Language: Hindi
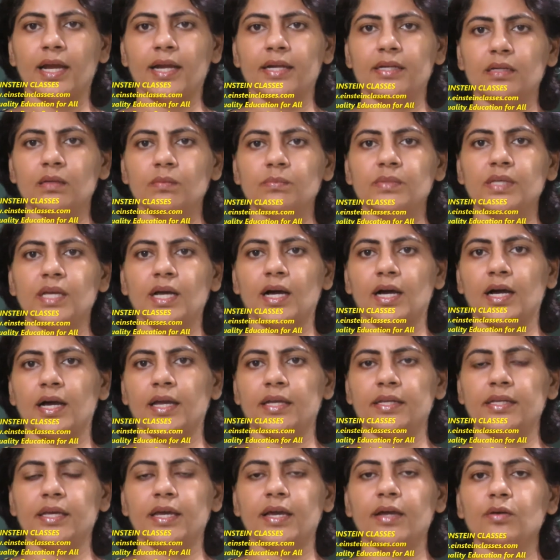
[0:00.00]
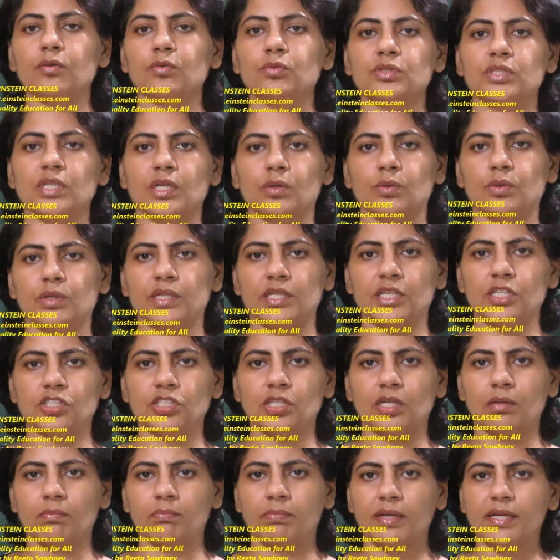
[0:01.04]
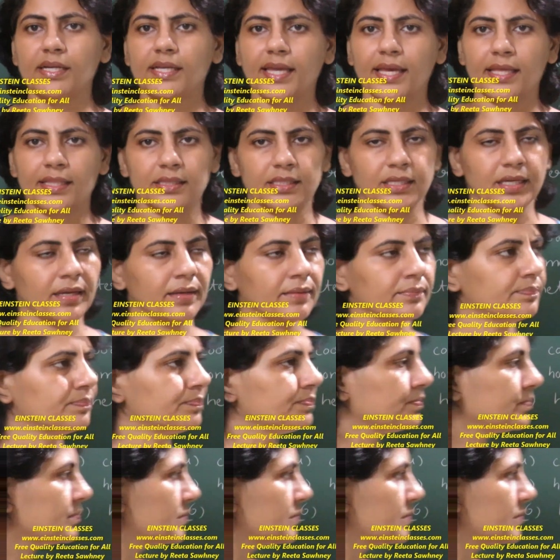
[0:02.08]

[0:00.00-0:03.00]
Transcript: एटम या आयन है उसे कोऑर्डिनेशन नंबर कहते हैं